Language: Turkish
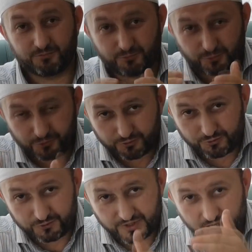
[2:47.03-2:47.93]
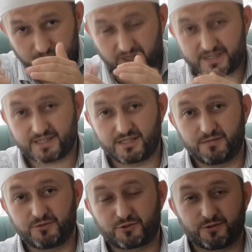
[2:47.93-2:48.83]
Bu günden
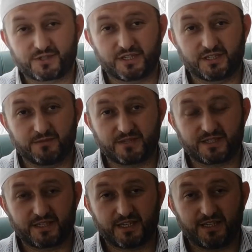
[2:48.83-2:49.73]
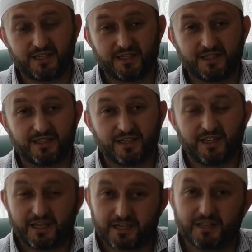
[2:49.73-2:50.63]
bahsedilmiş olsaydı bizlere
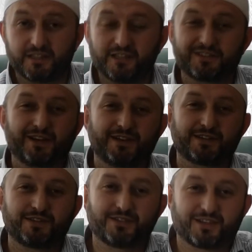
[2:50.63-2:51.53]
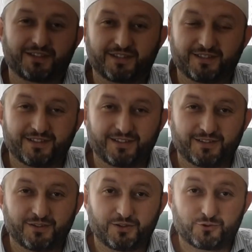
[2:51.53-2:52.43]
herhalde itiraz edecektik.
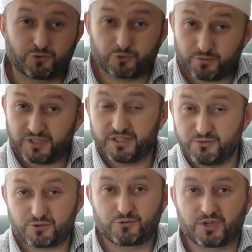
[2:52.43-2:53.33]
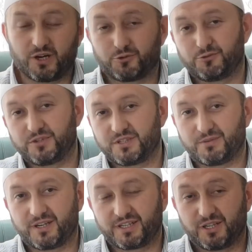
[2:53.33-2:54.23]
Çünkü bildiğimiz dünya o gün
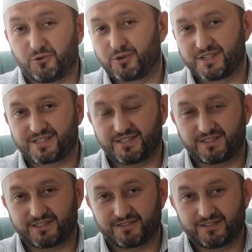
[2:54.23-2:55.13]
itibariyle orasıydı.